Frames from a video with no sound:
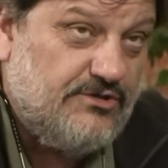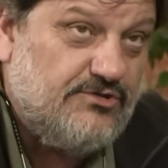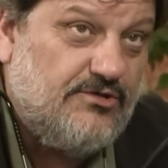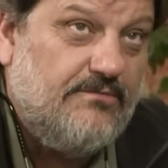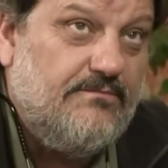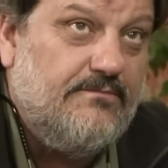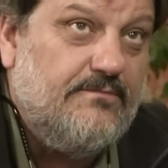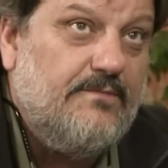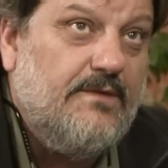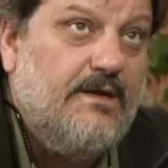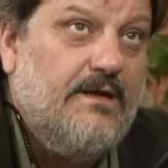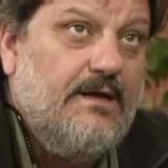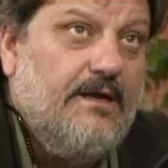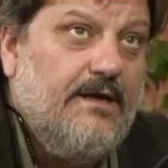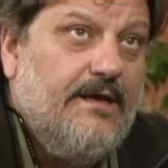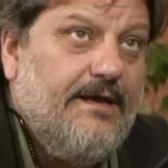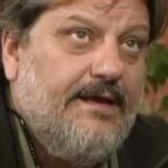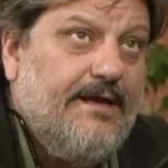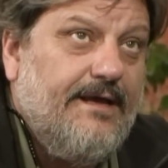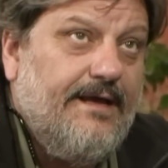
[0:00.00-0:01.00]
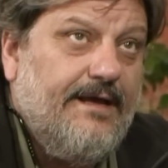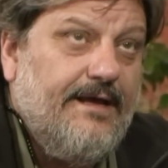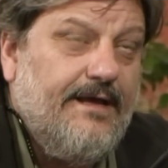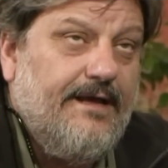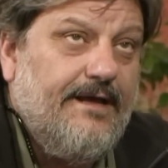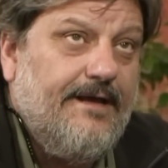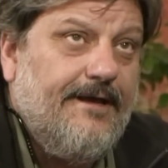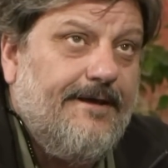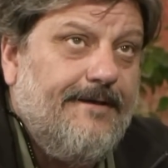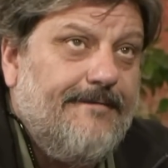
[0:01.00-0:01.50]
que son,
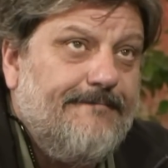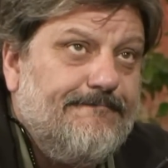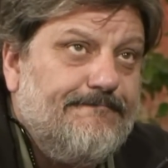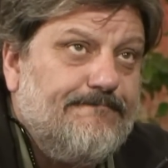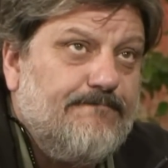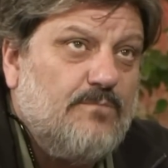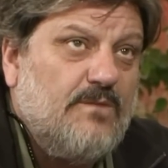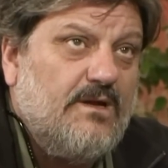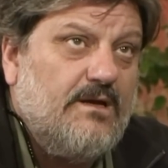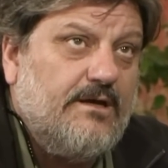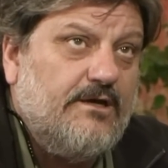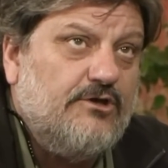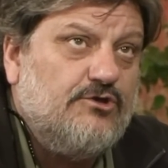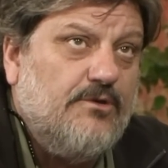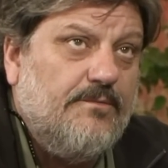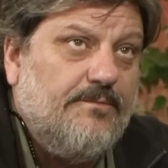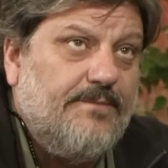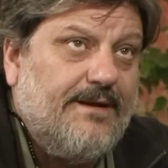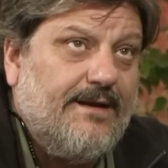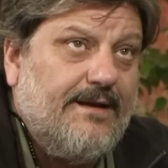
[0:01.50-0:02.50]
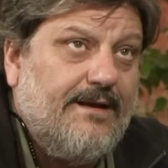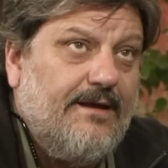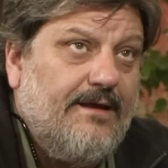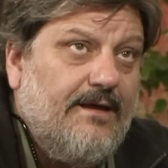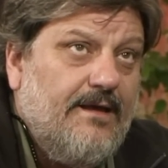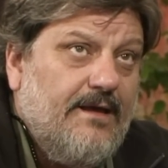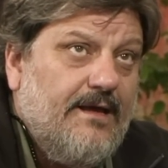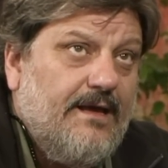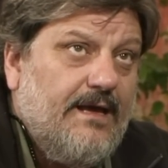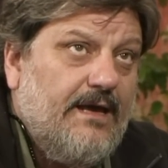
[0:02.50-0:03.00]
eh, que son para,
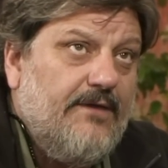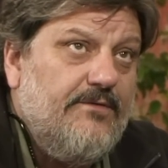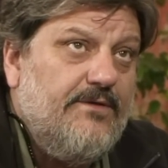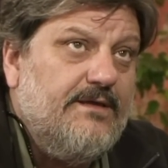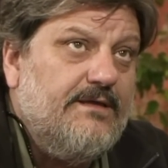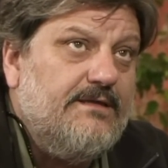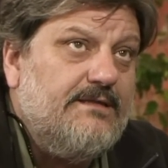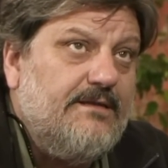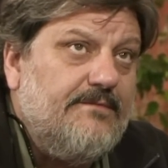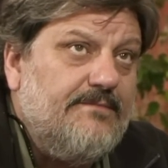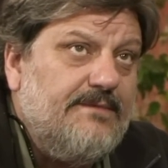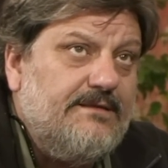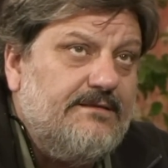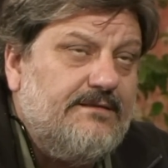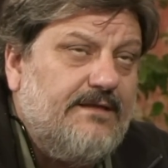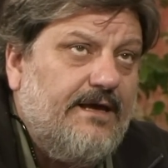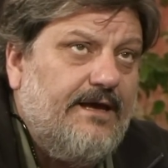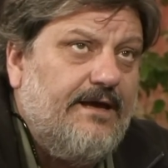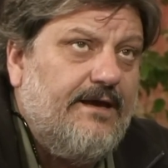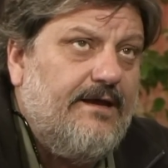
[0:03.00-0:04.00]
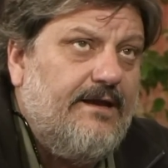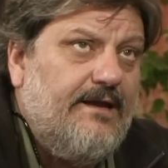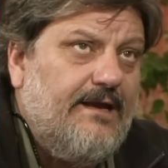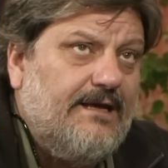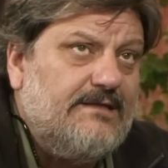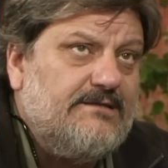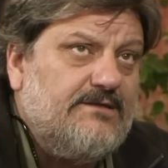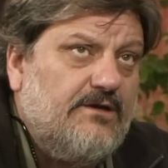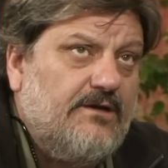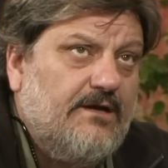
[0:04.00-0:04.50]
Evidentemente, las